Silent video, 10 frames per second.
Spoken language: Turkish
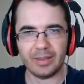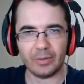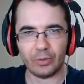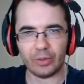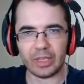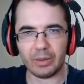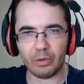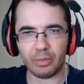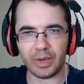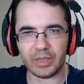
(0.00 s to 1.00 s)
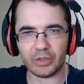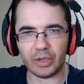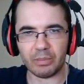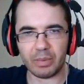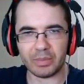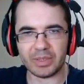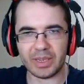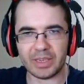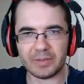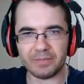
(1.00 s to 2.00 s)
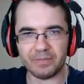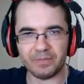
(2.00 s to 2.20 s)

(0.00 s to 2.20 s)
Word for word: Onlara bir operasyon yapmamız lazım.